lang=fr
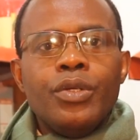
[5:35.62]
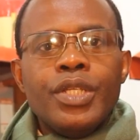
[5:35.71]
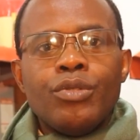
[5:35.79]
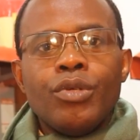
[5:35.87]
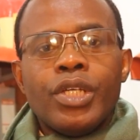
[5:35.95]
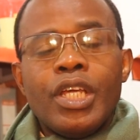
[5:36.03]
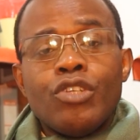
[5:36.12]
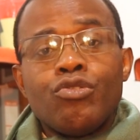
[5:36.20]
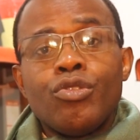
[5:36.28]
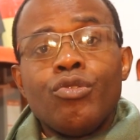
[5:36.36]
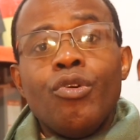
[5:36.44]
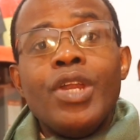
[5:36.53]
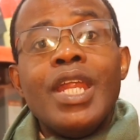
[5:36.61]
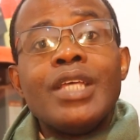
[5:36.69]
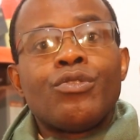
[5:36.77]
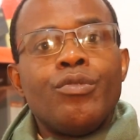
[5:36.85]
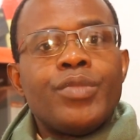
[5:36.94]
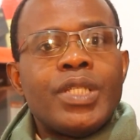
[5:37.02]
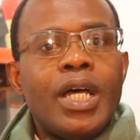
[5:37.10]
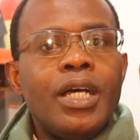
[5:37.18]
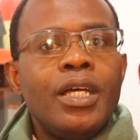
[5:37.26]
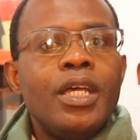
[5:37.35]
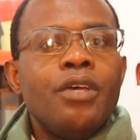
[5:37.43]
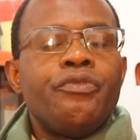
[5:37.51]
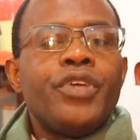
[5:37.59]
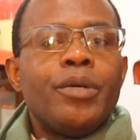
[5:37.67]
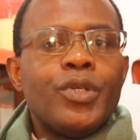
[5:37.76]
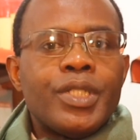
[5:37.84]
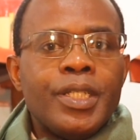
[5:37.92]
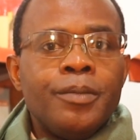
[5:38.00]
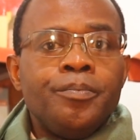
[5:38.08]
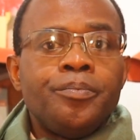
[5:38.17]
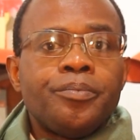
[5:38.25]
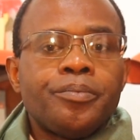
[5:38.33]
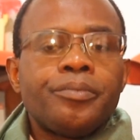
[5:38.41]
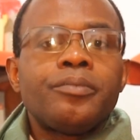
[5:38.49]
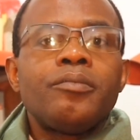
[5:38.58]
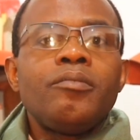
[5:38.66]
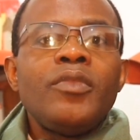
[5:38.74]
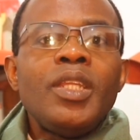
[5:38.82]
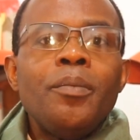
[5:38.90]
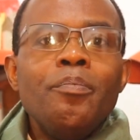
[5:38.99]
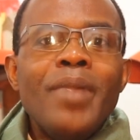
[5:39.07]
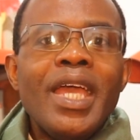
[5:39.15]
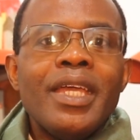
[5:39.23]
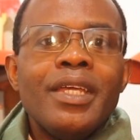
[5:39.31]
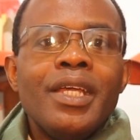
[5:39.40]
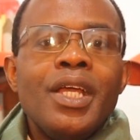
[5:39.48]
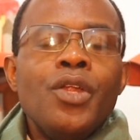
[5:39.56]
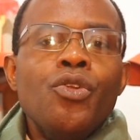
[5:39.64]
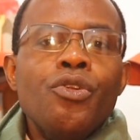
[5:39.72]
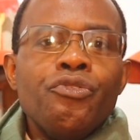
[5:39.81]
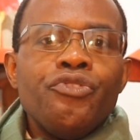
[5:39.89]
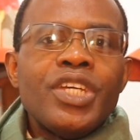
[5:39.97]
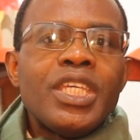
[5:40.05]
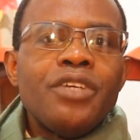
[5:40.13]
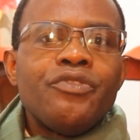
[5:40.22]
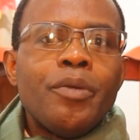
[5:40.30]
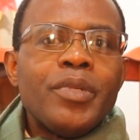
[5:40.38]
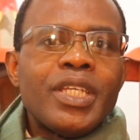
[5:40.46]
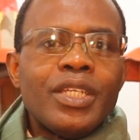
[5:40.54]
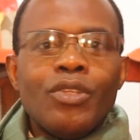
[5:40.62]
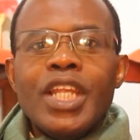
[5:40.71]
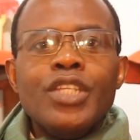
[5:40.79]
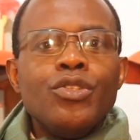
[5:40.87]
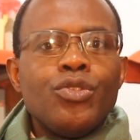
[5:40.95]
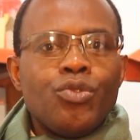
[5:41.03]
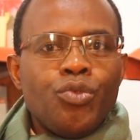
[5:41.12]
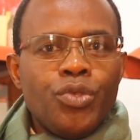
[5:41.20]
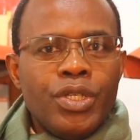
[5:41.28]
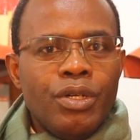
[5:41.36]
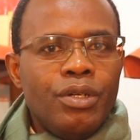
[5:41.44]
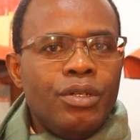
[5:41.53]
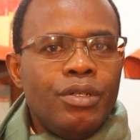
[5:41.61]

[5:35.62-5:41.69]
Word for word: de sucre et ensuite on laisse comme ça fermenter. Mais le vin qui est fabriqué dans l'industrie euh,